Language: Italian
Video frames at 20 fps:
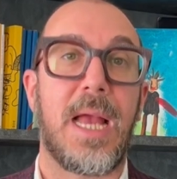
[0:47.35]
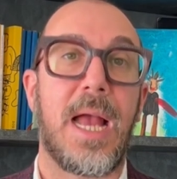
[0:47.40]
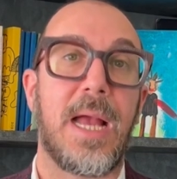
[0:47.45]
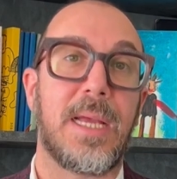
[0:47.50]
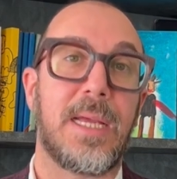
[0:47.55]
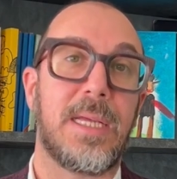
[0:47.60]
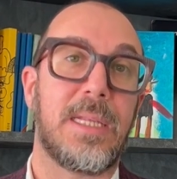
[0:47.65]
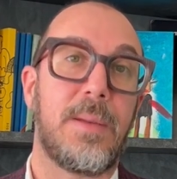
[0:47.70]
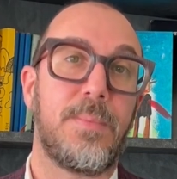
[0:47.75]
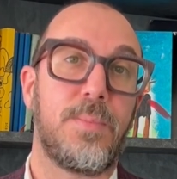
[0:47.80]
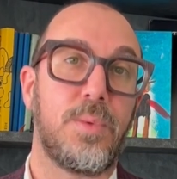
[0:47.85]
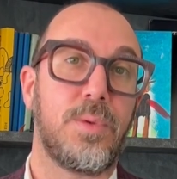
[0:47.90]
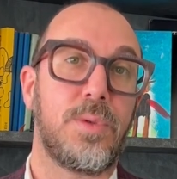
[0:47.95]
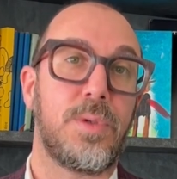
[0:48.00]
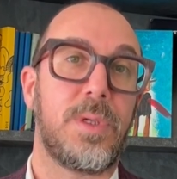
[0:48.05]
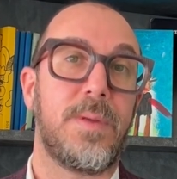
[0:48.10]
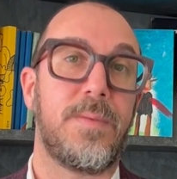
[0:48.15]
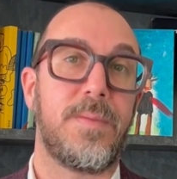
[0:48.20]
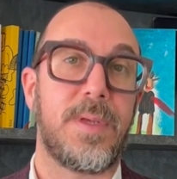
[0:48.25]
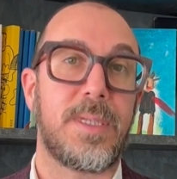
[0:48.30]
anche dal punto
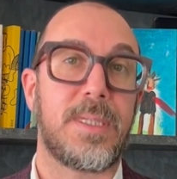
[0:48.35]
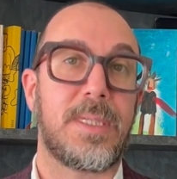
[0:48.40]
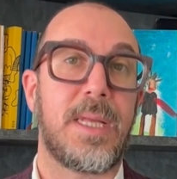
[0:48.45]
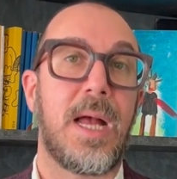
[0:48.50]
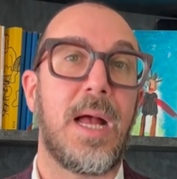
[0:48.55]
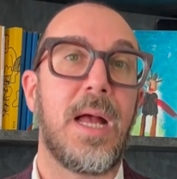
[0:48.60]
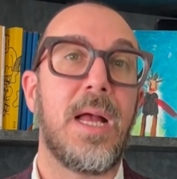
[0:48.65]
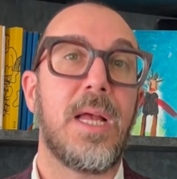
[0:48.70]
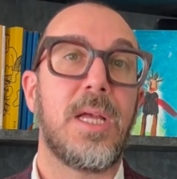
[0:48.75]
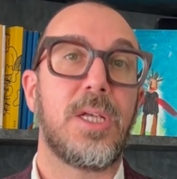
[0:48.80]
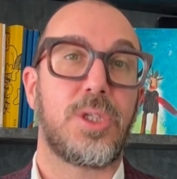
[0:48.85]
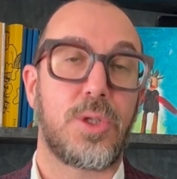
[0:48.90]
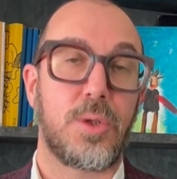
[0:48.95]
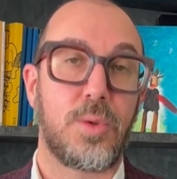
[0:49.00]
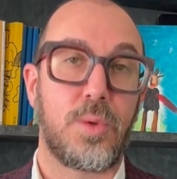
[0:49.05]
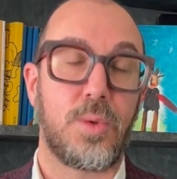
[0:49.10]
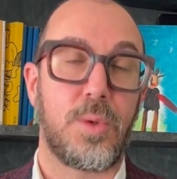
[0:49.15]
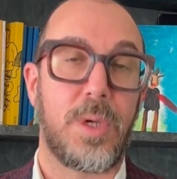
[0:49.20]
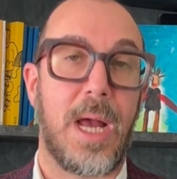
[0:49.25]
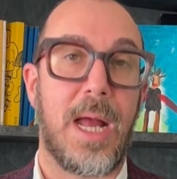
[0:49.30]
di vista
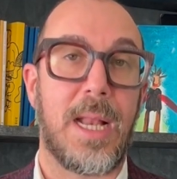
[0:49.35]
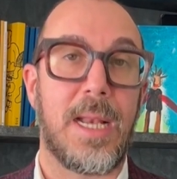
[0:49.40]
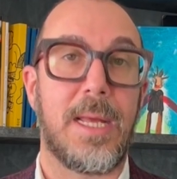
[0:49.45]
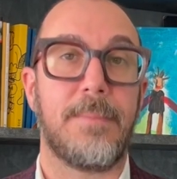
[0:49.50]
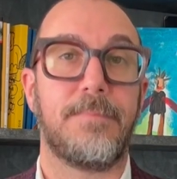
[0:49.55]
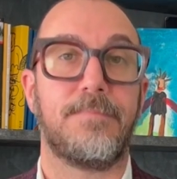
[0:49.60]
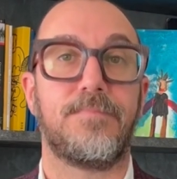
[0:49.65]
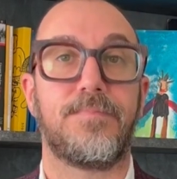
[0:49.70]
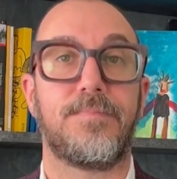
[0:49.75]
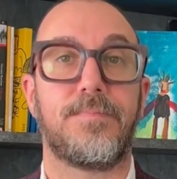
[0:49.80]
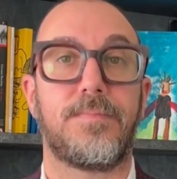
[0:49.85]
strutturale.